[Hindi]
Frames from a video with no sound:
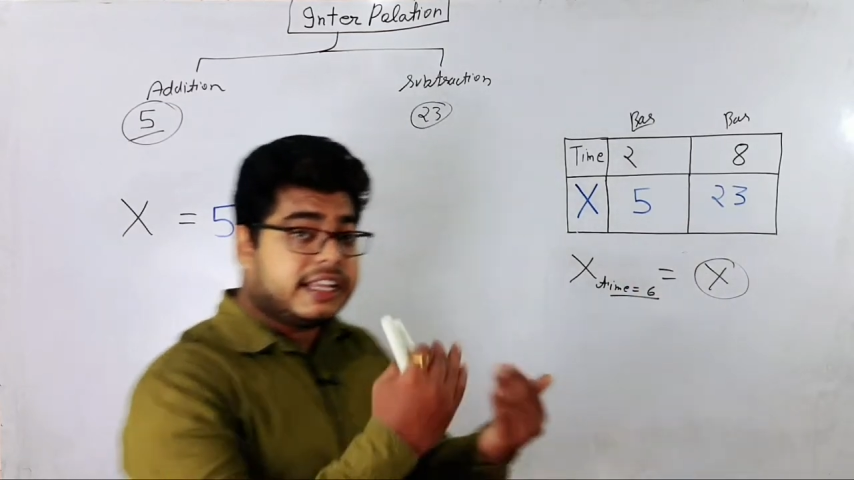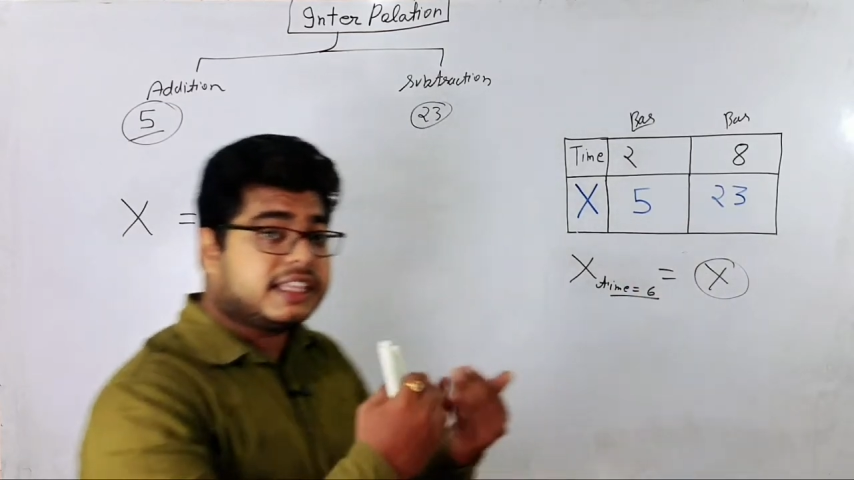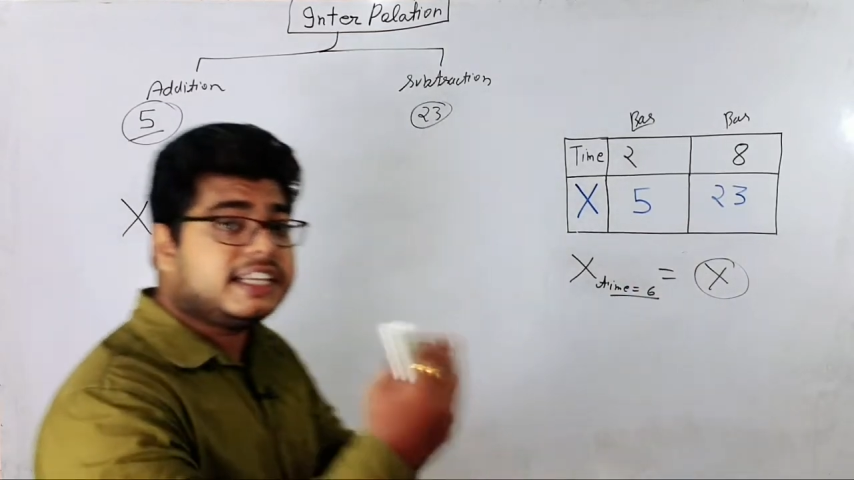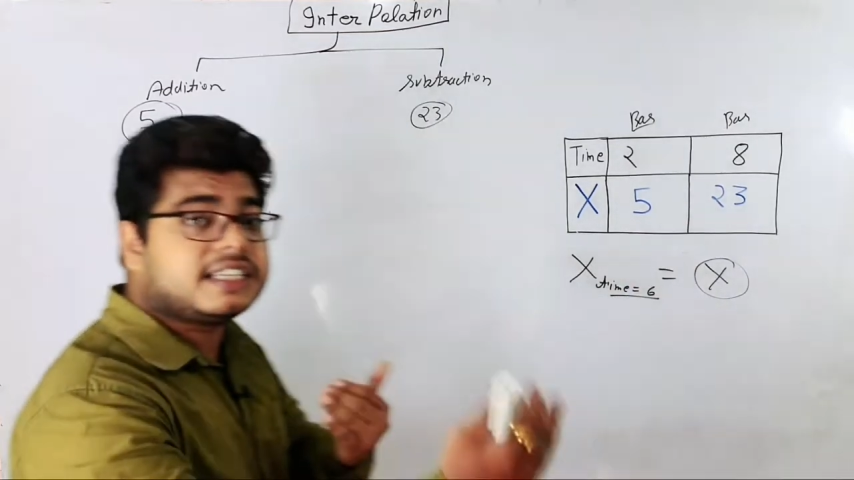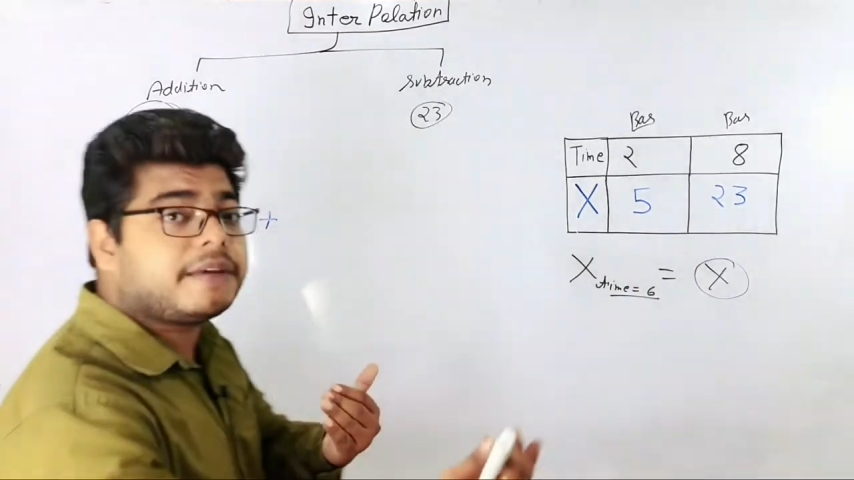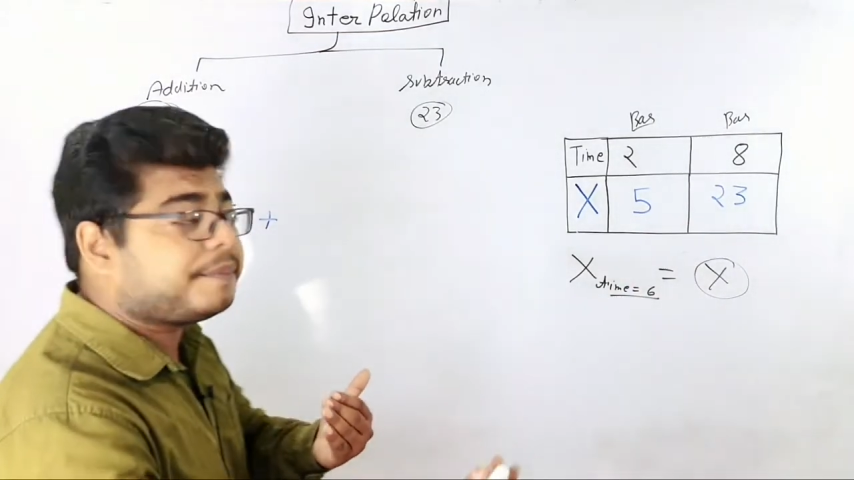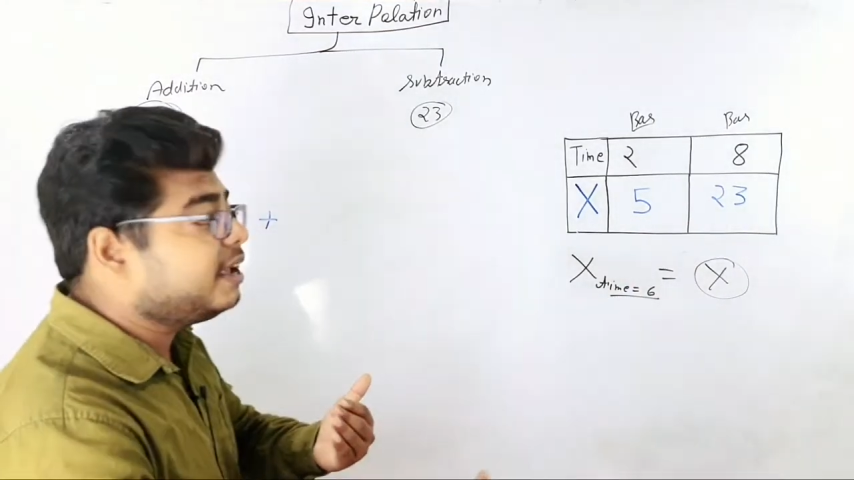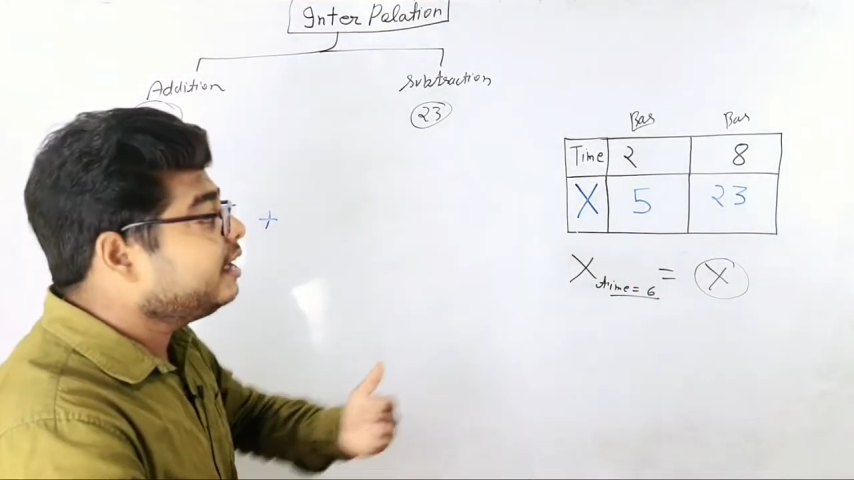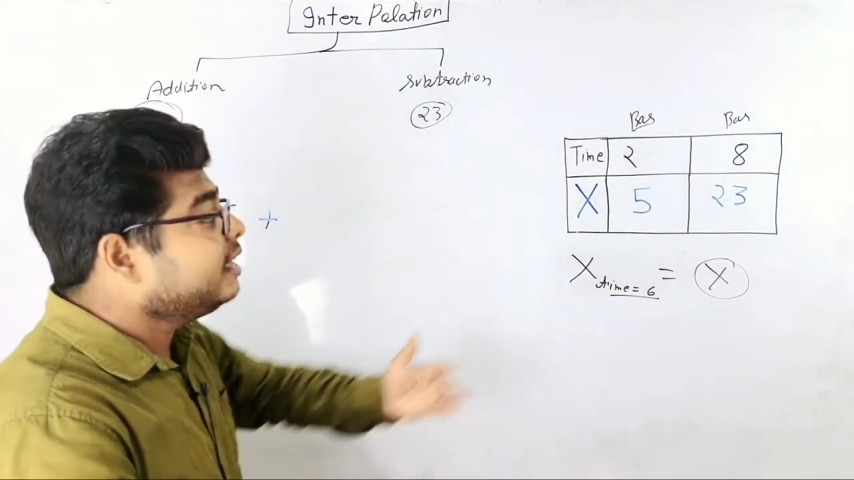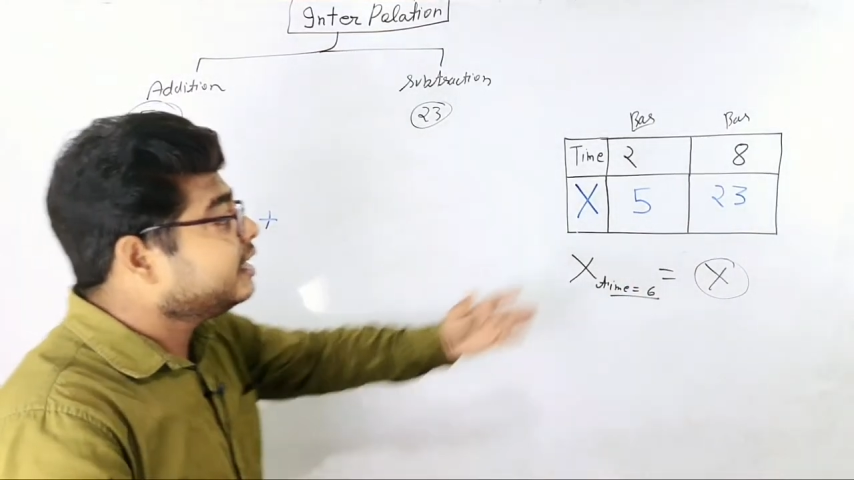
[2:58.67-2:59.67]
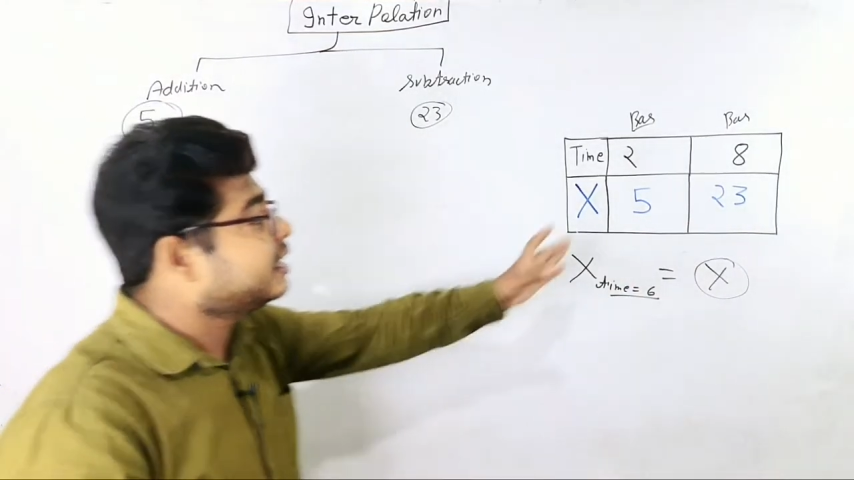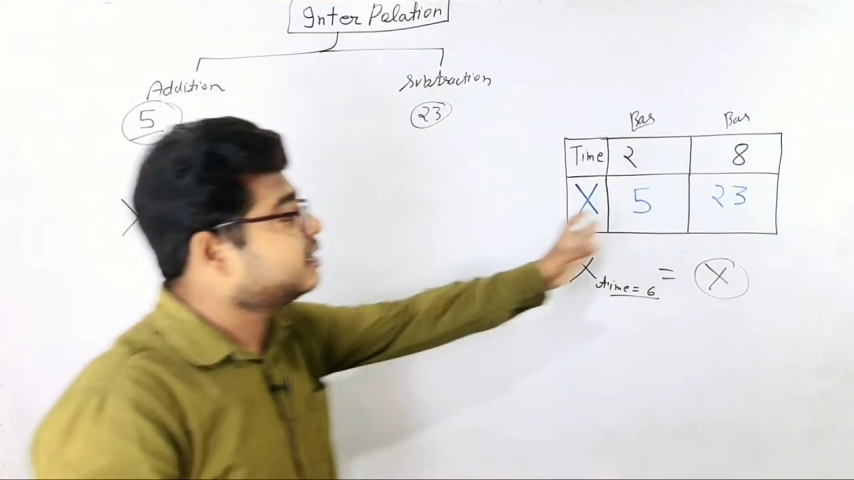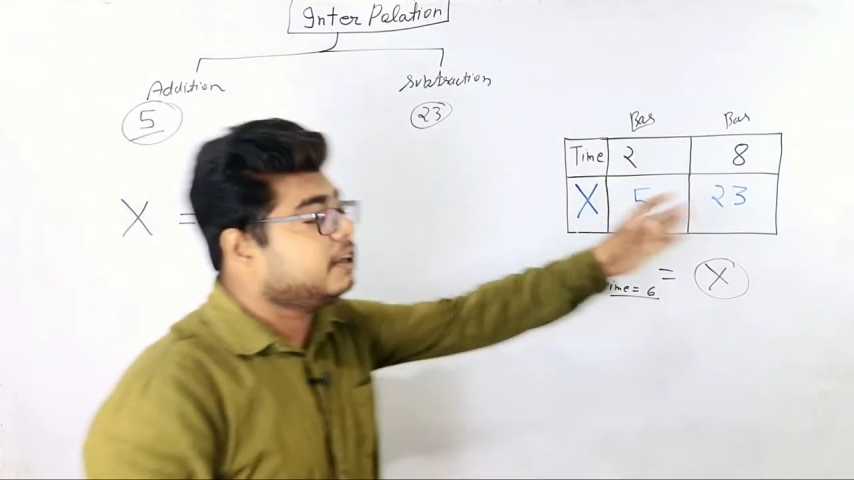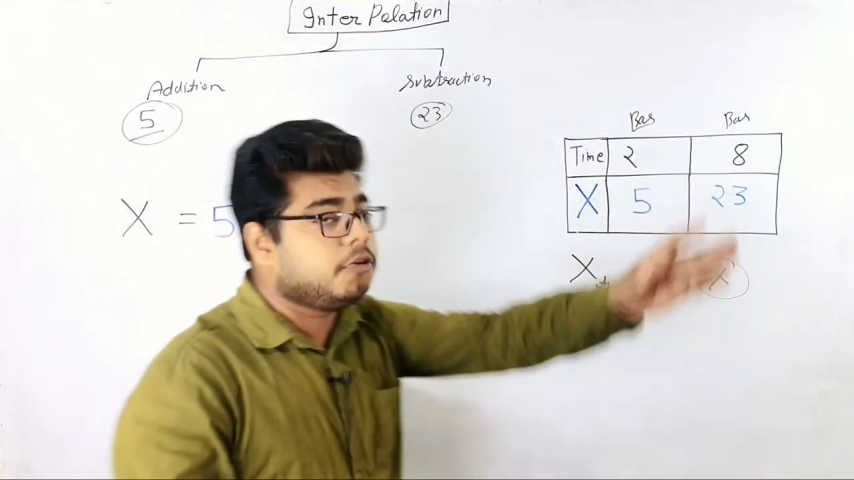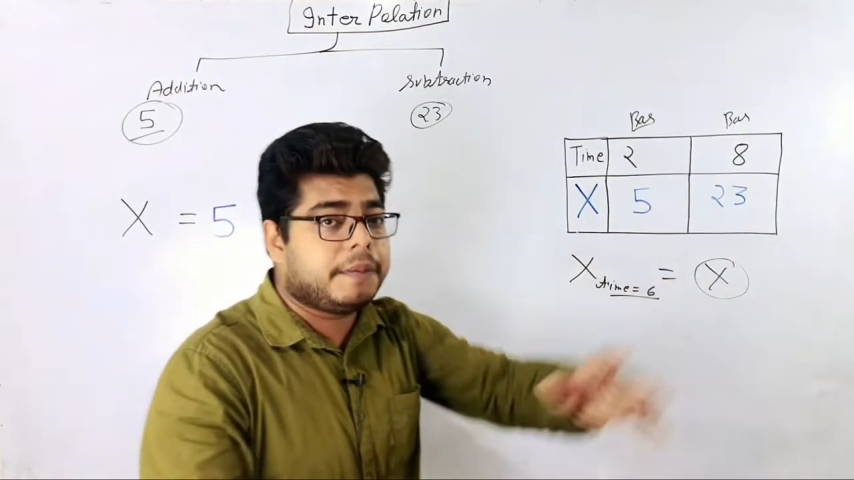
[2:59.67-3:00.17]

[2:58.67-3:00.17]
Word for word: कितने समय पे कितने